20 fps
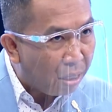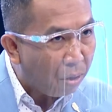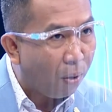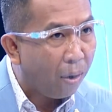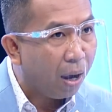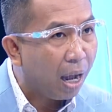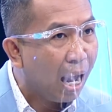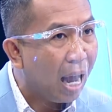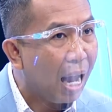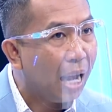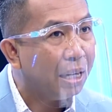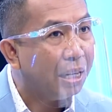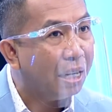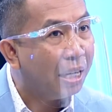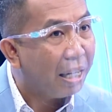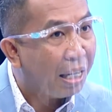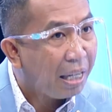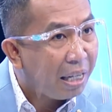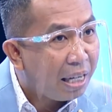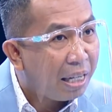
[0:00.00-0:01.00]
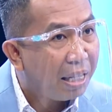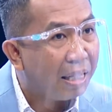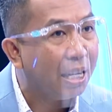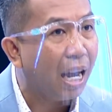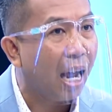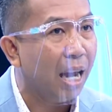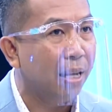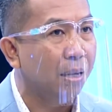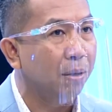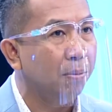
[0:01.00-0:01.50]
อนนี้ร้องไห้ เดือนนี้ดี
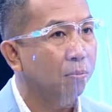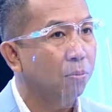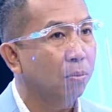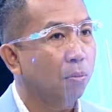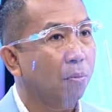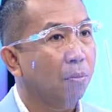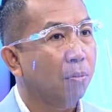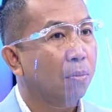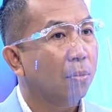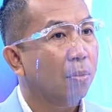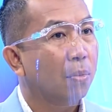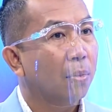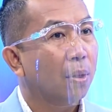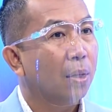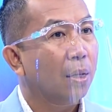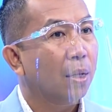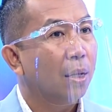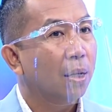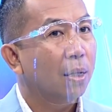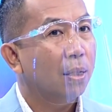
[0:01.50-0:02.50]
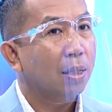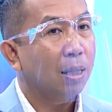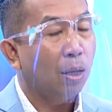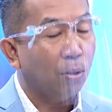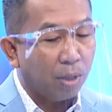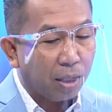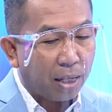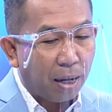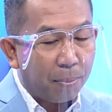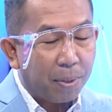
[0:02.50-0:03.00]
ใจเรา
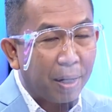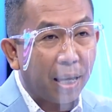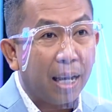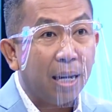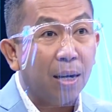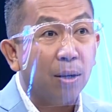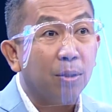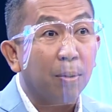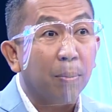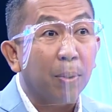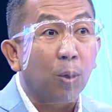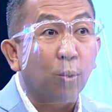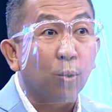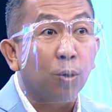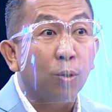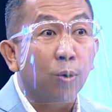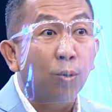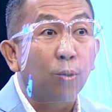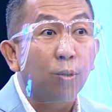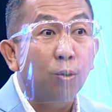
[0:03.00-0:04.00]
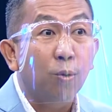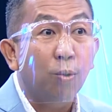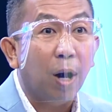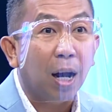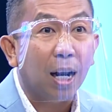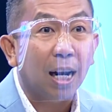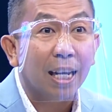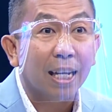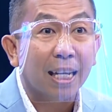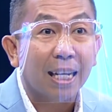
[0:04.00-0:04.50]
จะทำยังไงเราจะไปอุดรูรั่ว
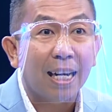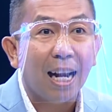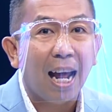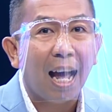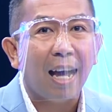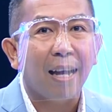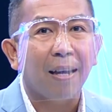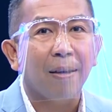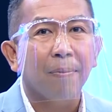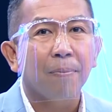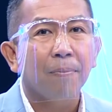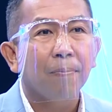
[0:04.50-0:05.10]
อะไรอย่างนี้ได้